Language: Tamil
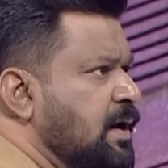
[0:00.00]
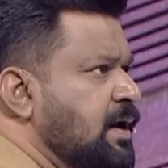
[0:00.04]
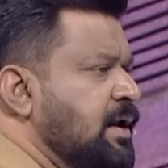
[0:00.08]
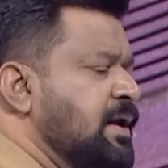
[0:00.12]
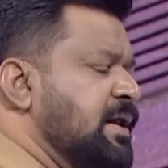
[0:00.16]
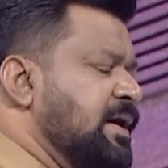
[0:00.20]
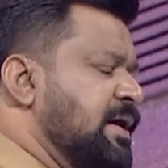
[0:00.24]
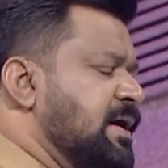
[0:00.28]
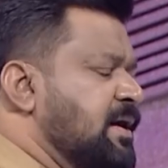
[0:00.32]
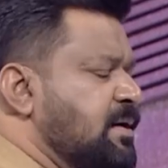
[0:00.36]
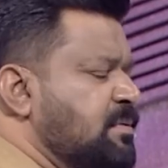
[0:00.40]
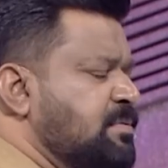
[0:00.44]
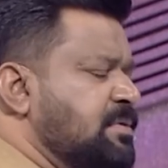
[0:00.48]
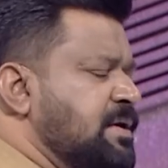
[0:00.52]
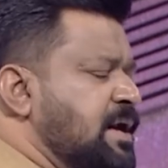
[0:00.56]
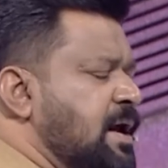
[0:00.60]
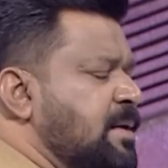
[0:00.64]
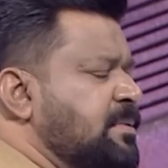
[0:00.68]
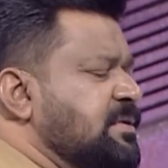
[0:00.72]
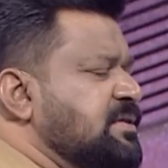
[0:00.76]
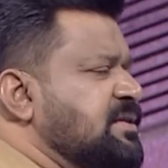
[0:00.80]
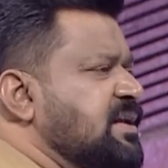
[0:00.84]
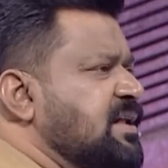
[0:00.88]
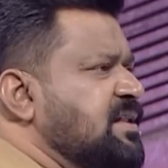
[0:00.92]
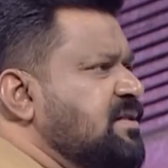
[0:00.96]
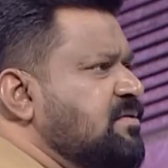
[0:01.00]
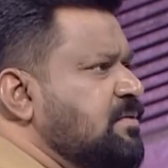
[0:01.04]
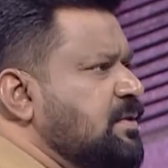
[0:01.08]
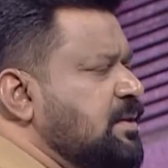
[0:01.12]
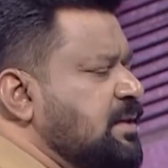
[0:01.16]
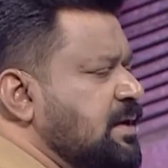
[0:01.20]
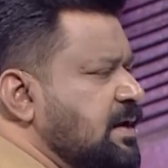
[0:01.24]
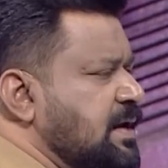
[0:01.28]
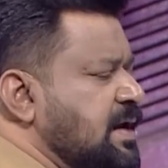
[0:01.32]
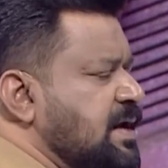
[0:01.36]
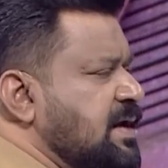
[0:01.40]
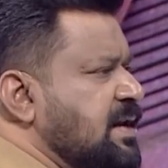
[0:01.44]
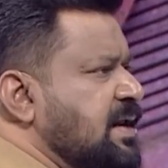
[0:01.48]
நீங்கள் கிராமத்துலேருந்து
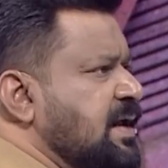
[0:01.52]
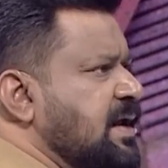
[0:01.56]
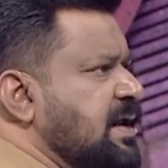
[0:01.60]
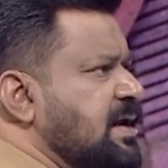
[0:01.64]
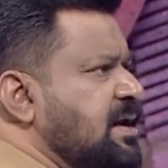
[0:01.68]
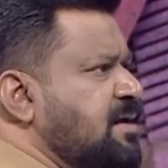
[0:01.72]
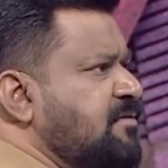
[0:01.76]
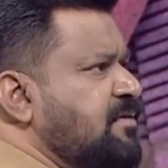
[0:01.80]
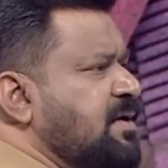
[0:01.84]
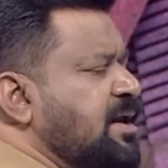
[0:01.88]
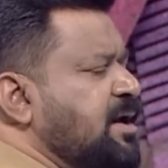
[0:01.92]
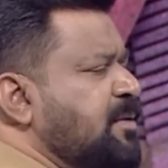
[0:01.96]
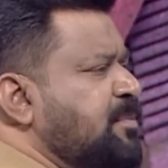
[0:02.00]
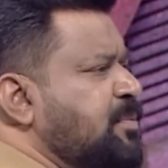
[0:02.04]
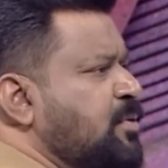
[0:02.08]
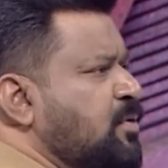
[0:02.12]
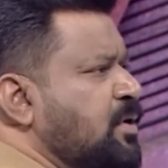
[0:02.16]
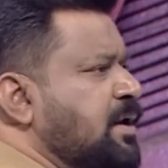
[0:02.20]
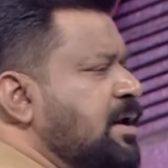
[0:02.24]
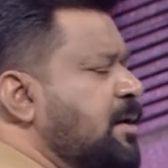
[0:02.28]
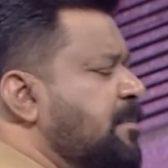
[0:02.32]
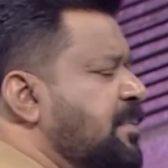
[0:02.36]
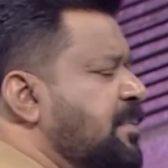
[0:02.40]
வந்திருக்கீங்க என்ன வேலைக்கு போகணும் என்ன